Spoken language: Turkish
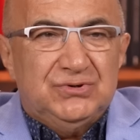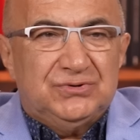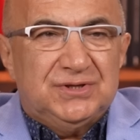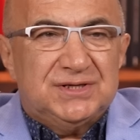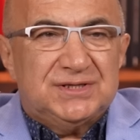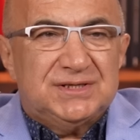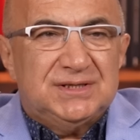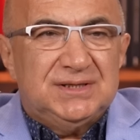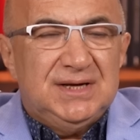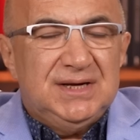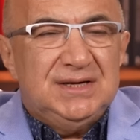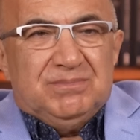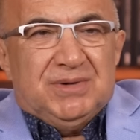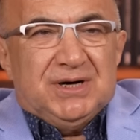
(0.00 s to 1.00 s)

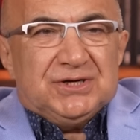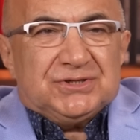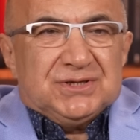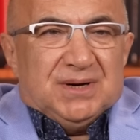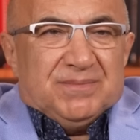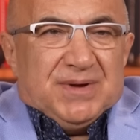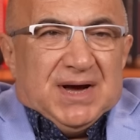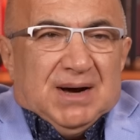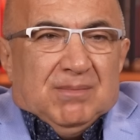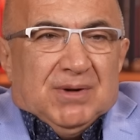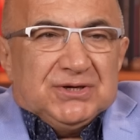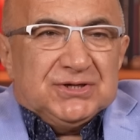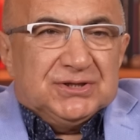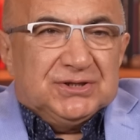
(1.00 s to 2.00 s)
ötesinde başka bir
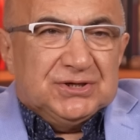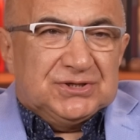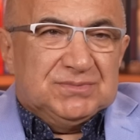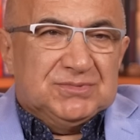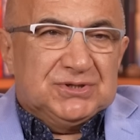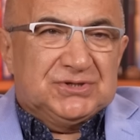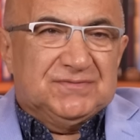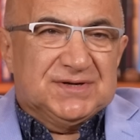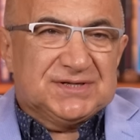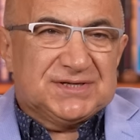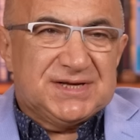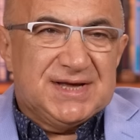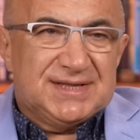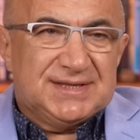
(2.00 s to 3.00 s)
amaca taşımış
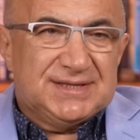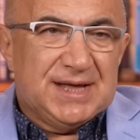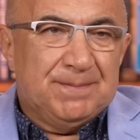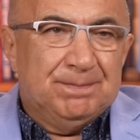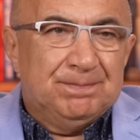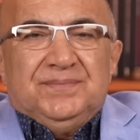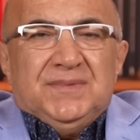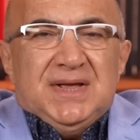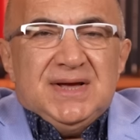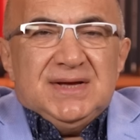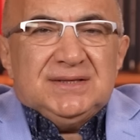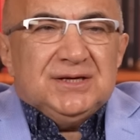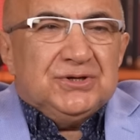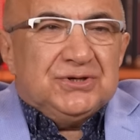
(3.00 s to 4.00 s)
vaziyette.
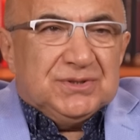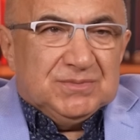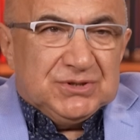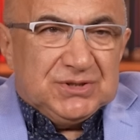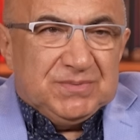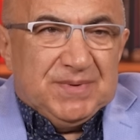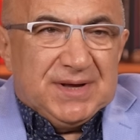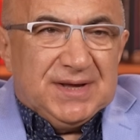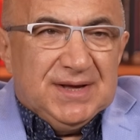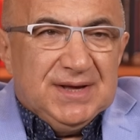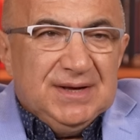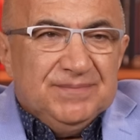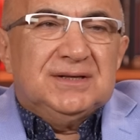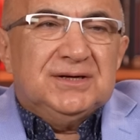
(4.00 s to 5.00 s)
Neye taşımış
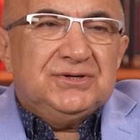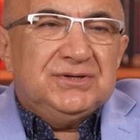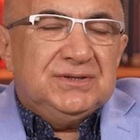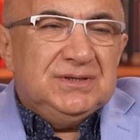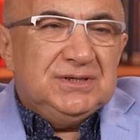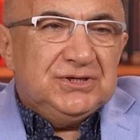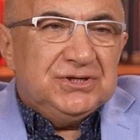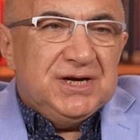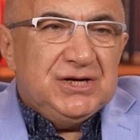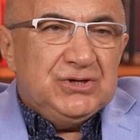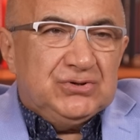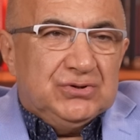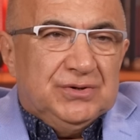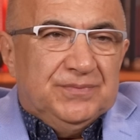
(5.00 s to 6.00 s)
peki? Taşıdığı şey
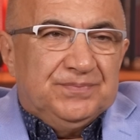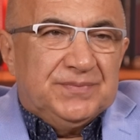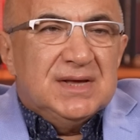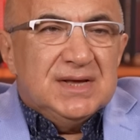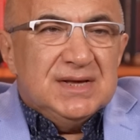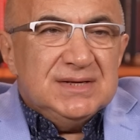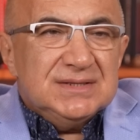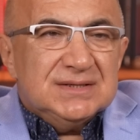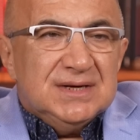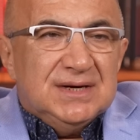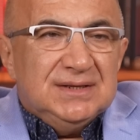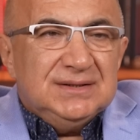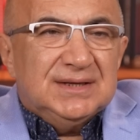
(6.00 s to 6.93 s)
şu. İnsan